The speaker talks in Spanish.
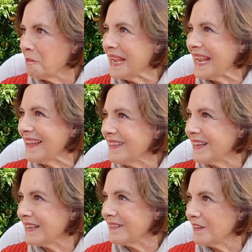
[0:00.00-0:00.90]
me encanta
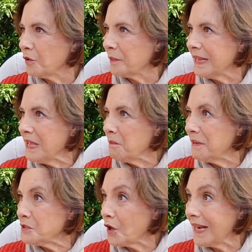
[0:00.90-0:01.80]
la gente joven.
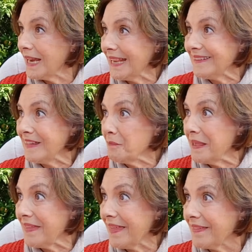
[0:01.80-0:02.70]
Me choca la gente de vida.